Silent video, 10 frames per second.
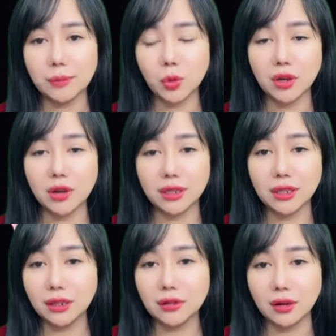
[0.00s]
Chỉ
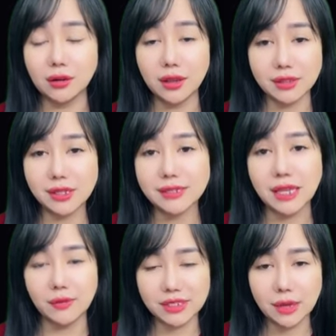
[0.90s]
cần cô thay đổi sắc
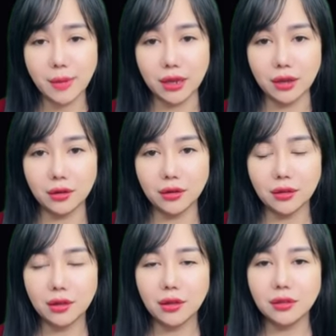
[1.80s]
mặt một chút thôi,
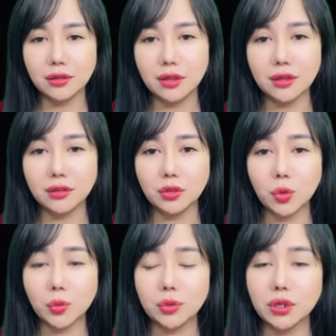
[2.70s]
Trần Luật
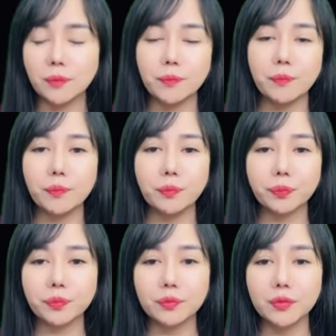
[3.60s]
sẽ nhận ra ngay.
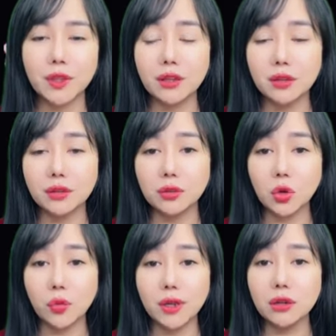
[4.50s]
Với
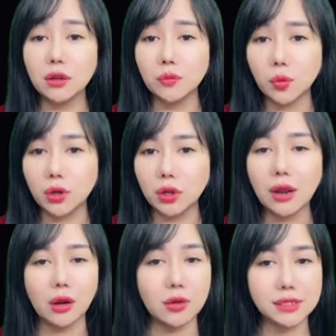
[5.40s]
một người có kinh nghiệm
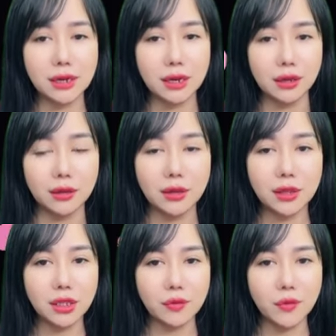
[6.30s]
phá án như anh ta,
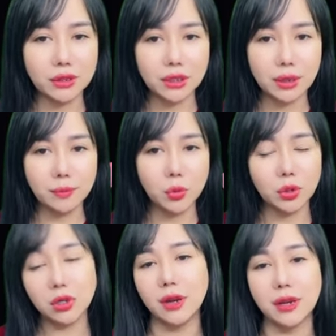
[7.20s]
cô nhất định
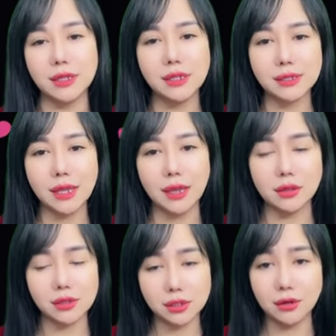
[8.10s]
phải diễn tới
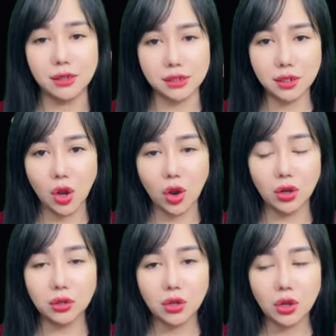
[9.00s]
cùng. Khi
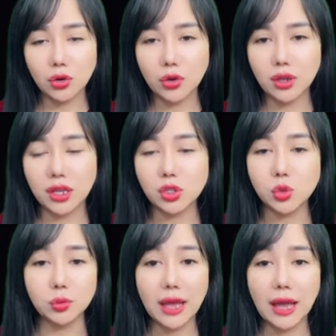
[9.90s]
cánh cửa phòng ngủ
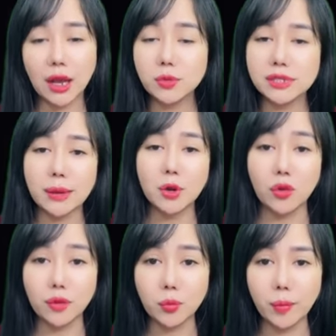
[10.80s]
khép lại, Trần
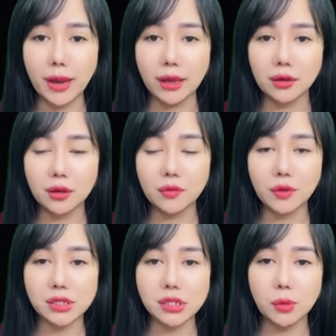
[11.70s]
Luật nhìn quanh căn
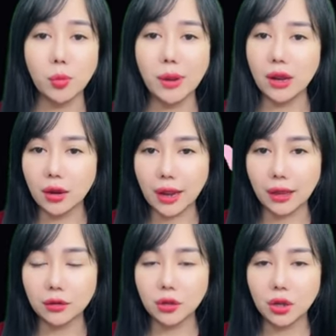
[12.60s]
phòng một lượt.
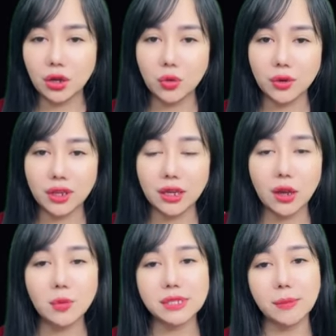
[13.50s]
Nếu đây là
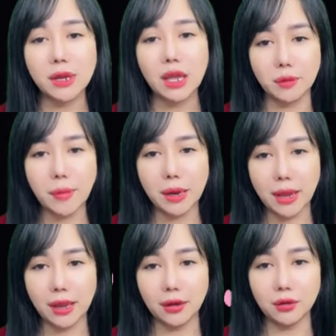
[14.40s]
nhà cô ta thì
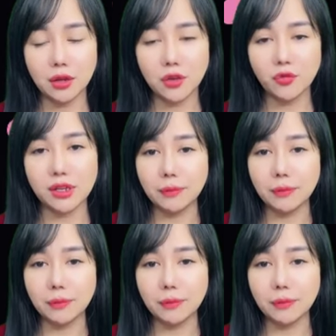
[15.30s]
tốt biết mấy.